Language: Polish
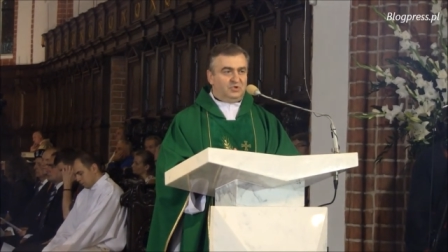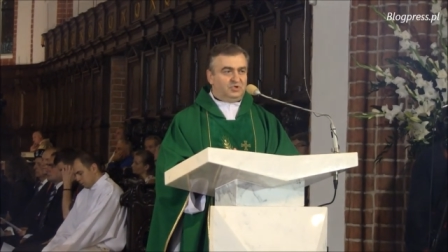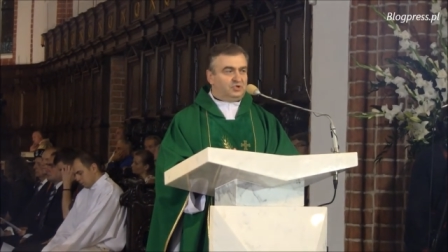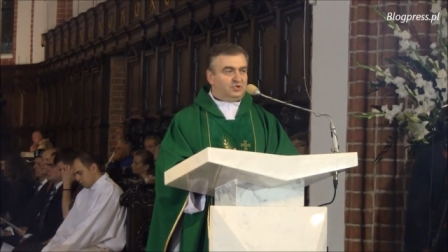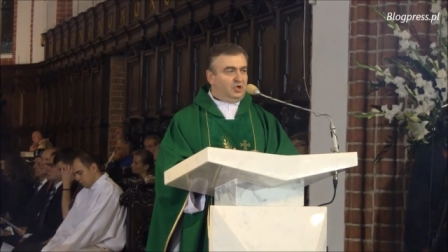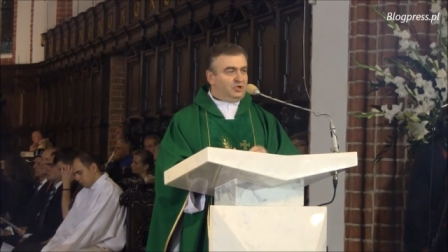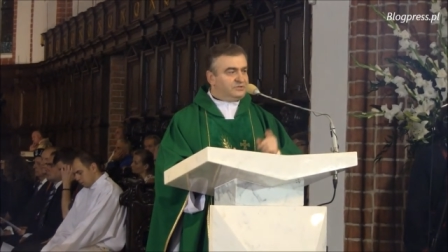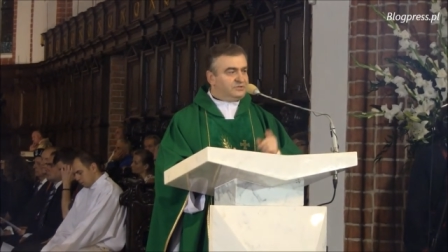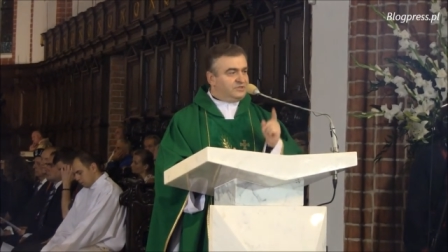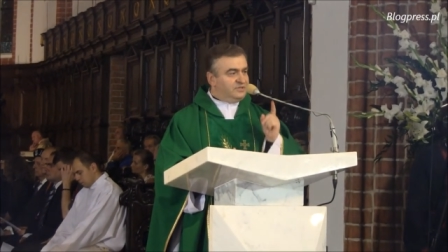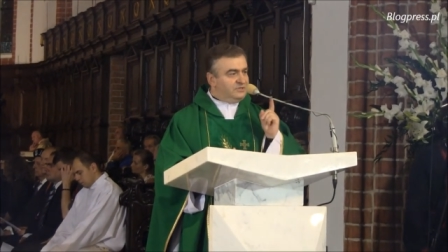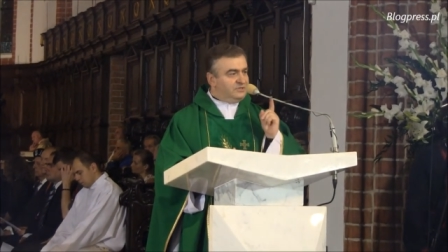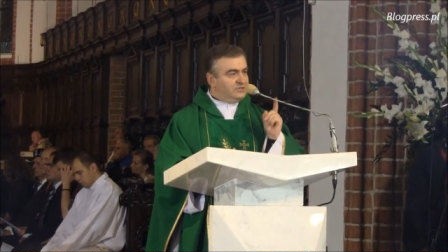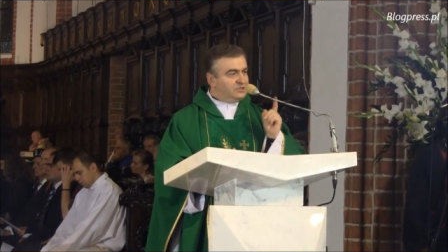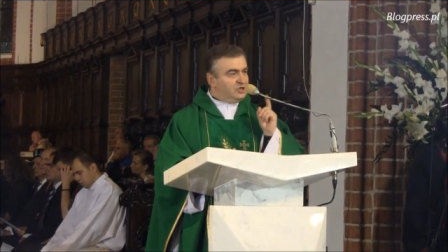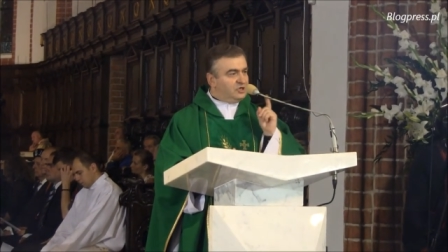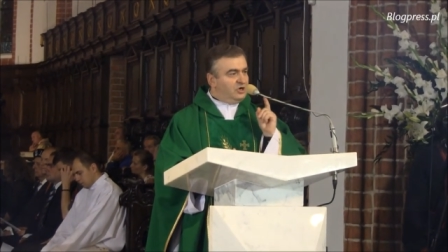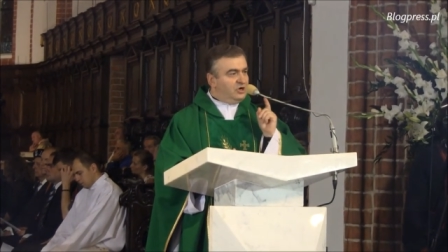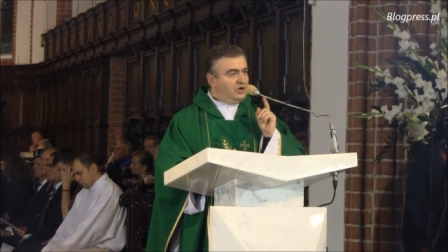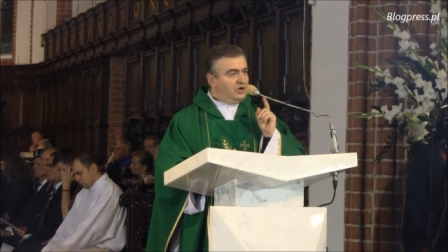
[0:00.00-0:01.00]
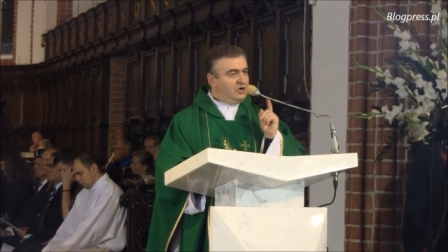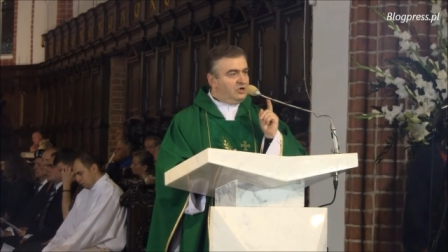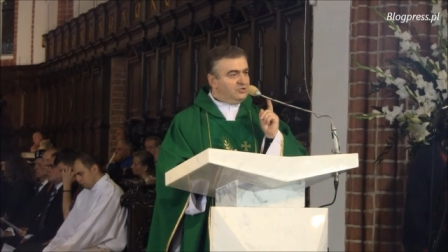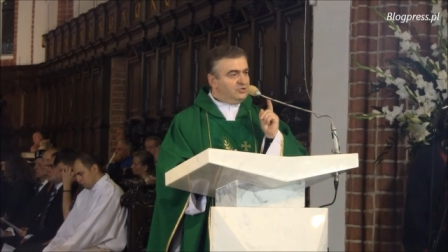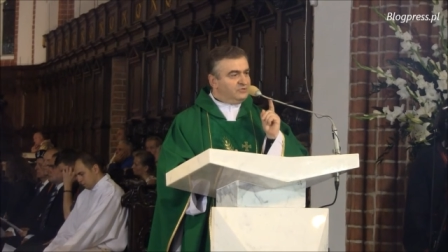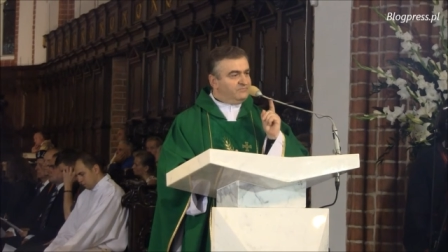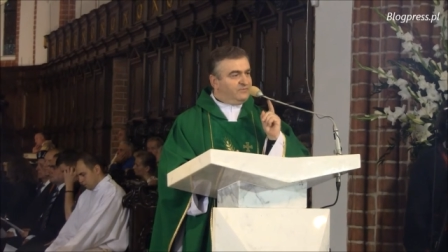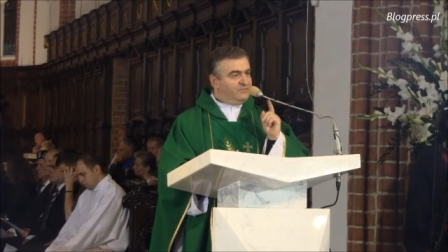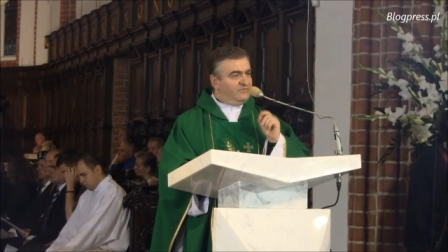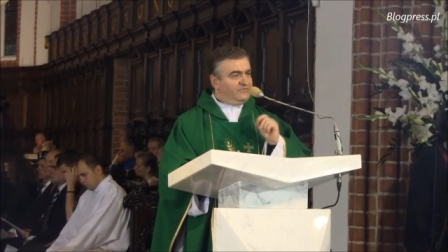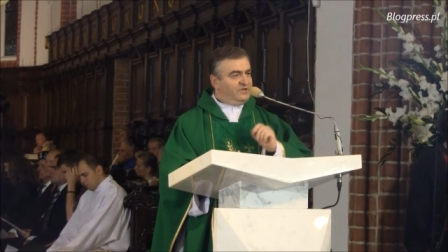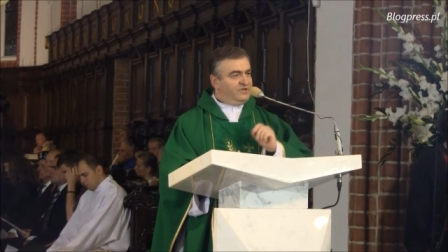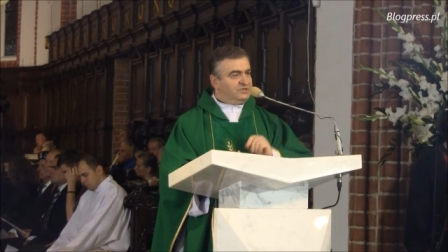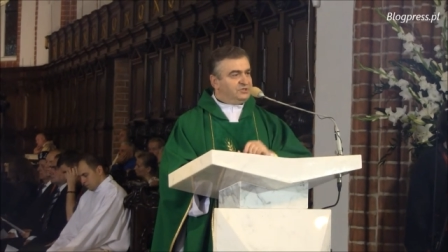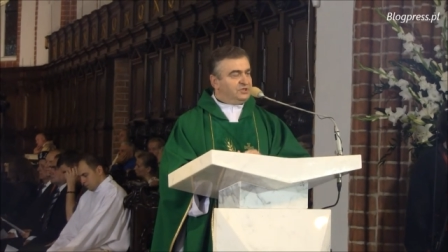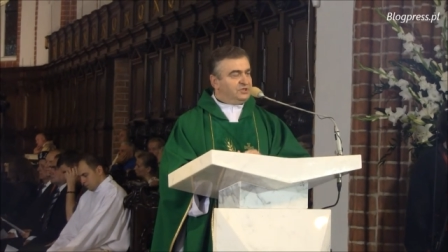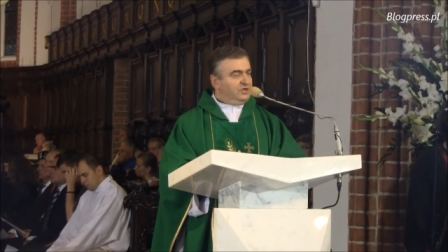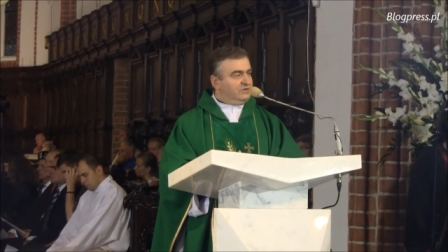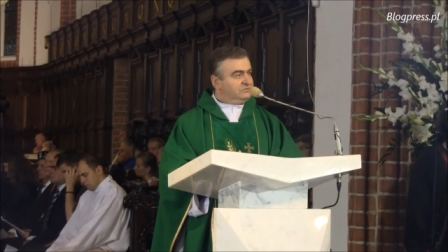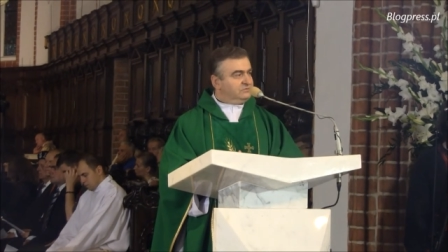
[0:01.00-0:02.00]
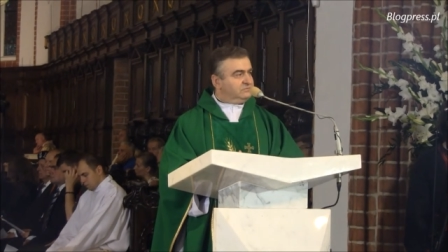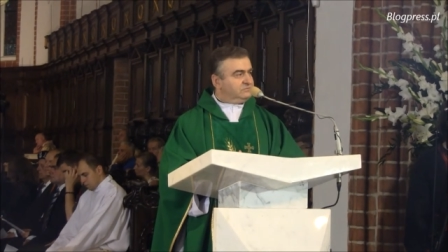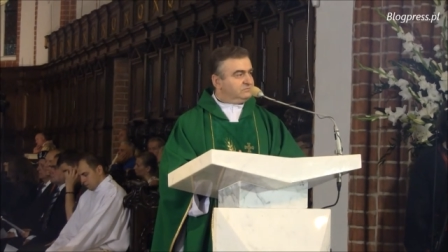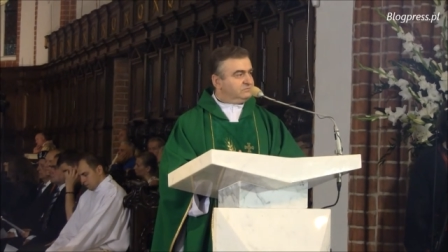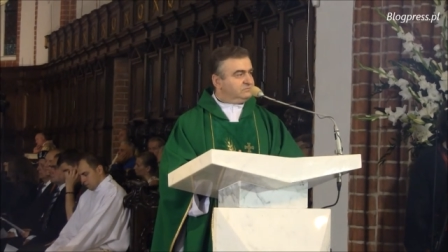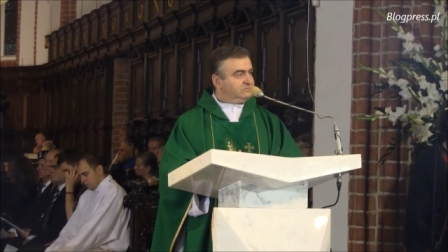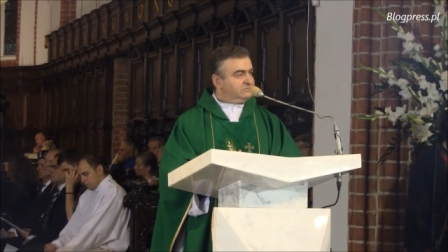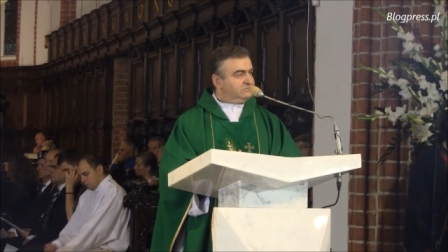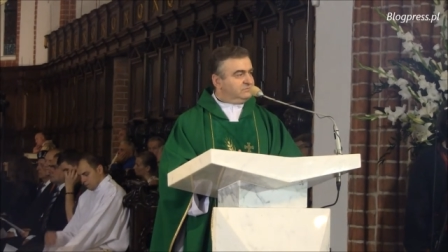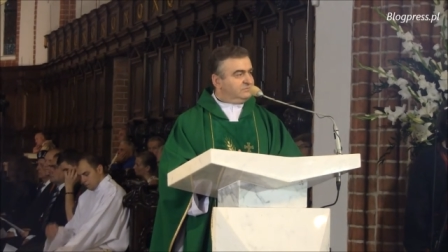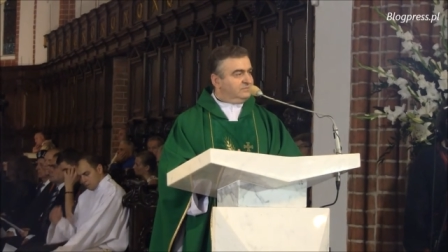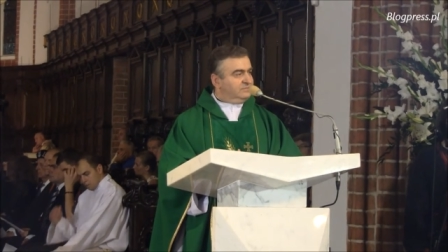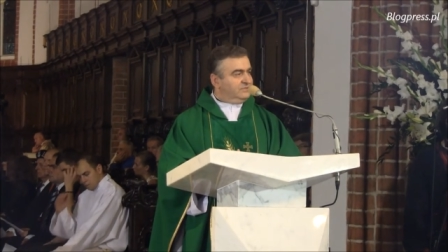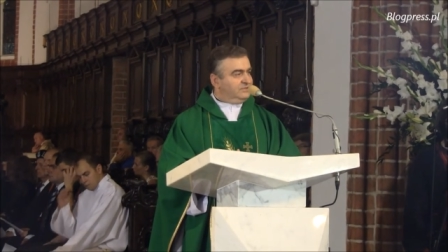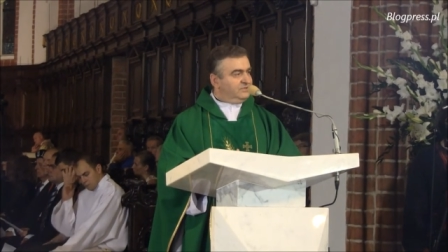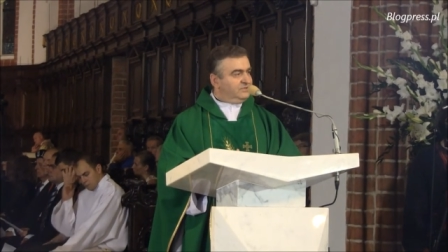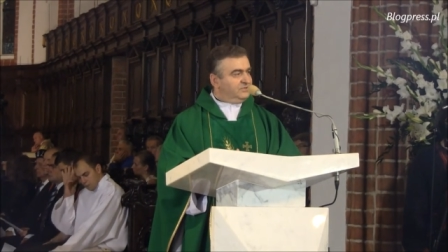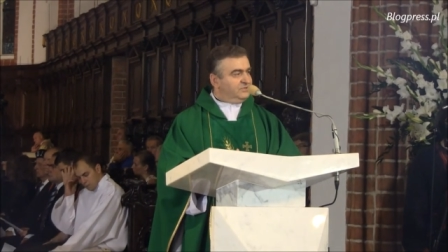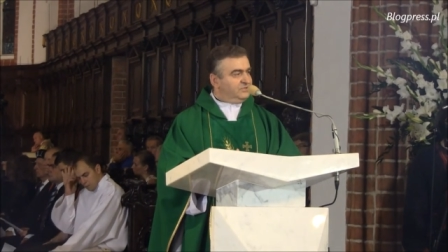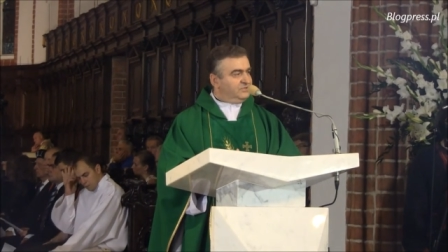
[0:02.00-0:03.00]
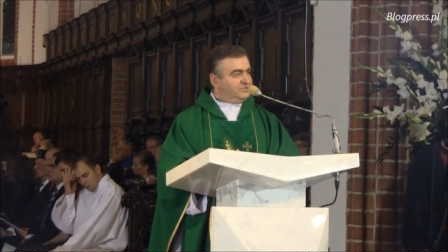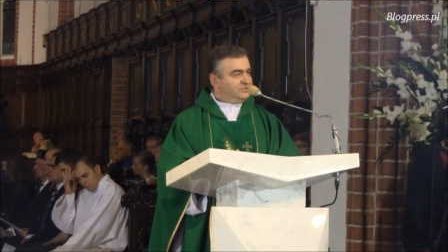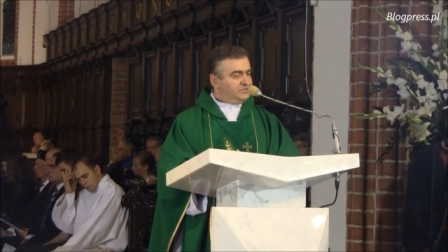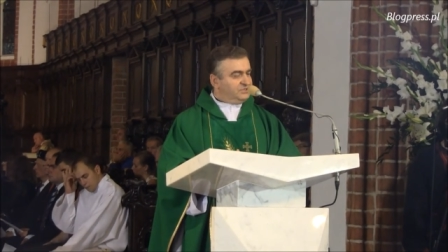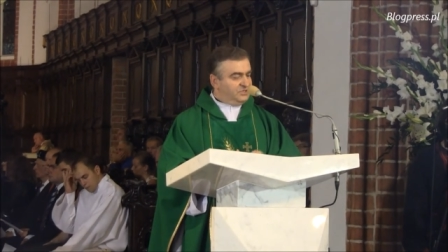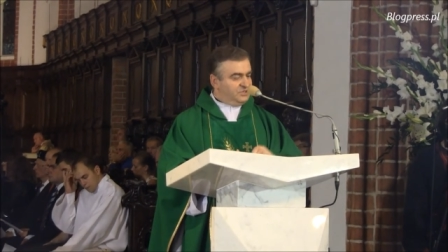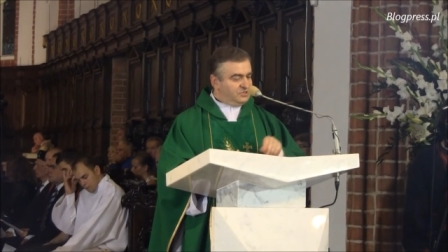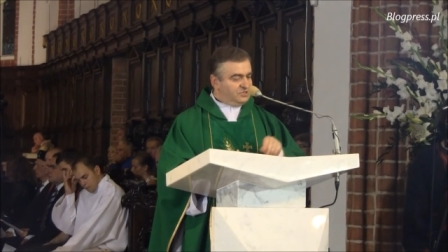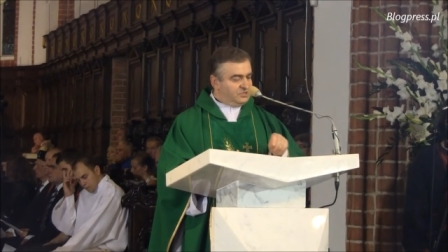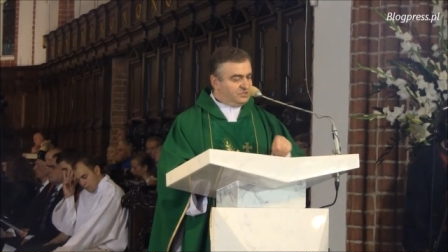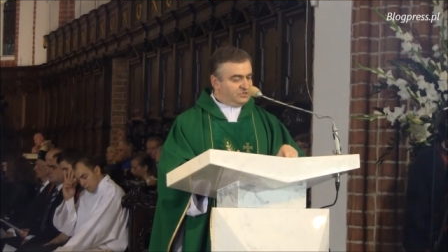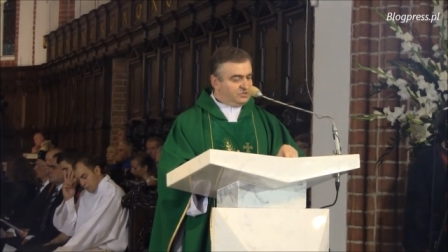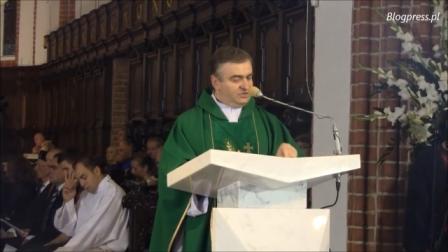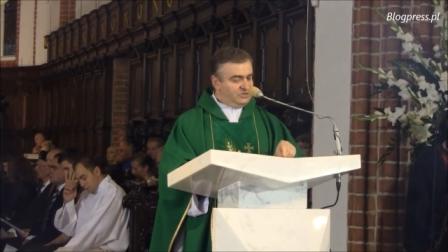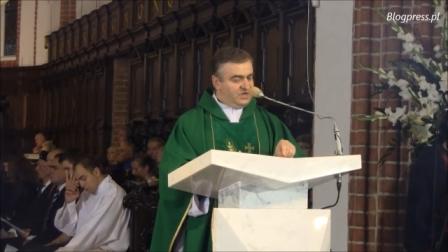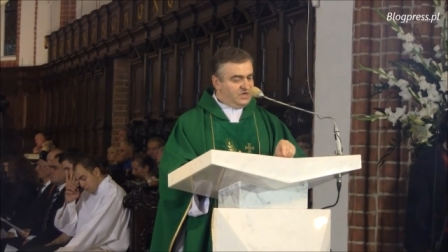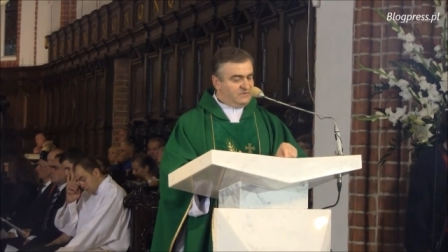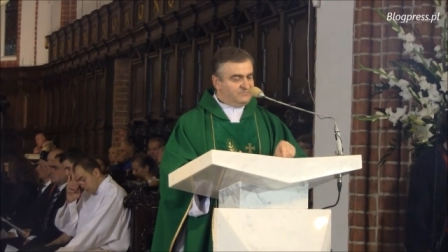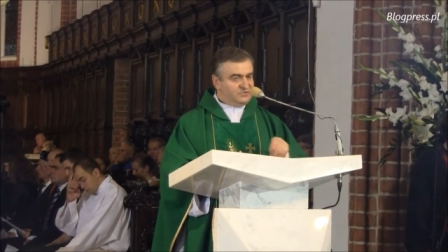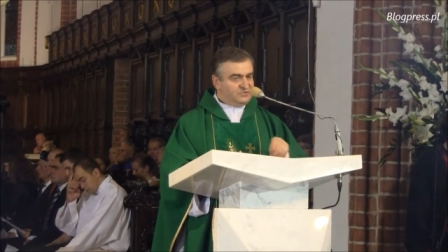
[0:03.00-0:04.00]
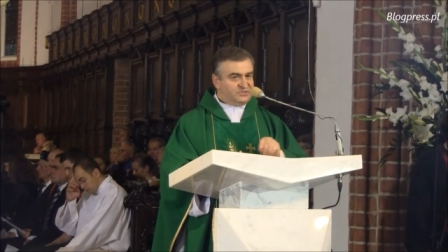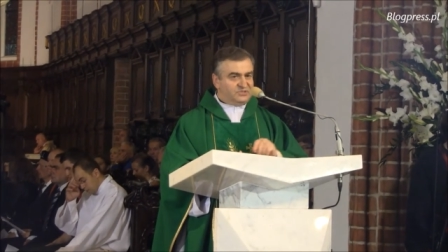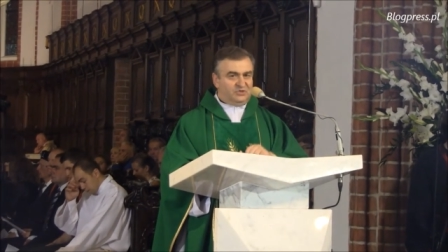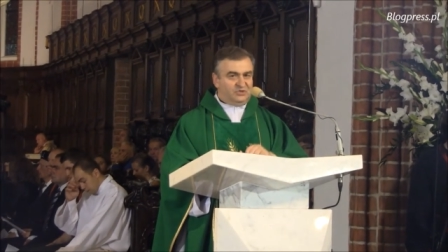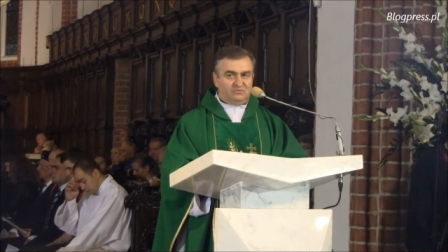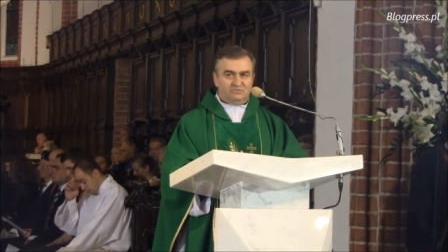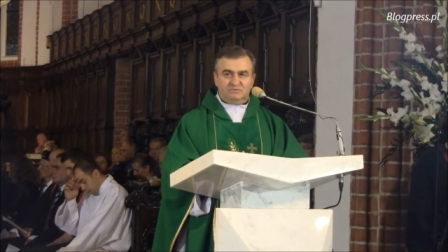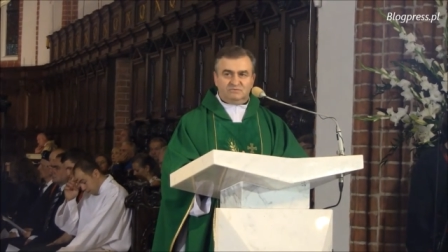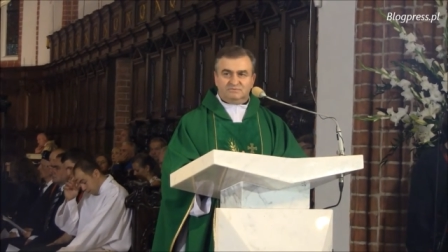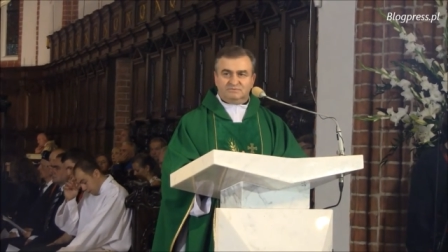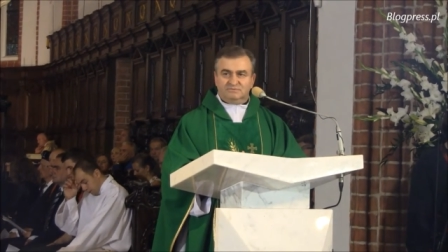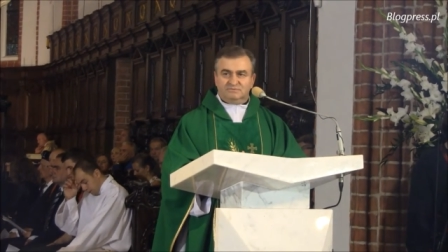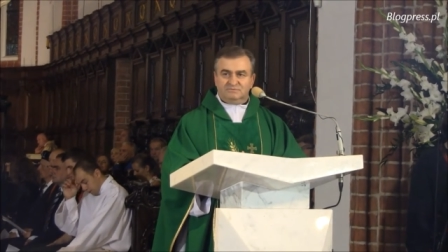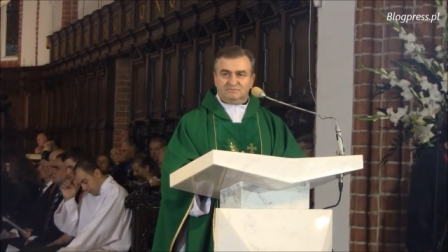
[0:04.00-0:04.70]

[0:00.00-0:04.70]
To tylko on powiedział z tych grona apostołów: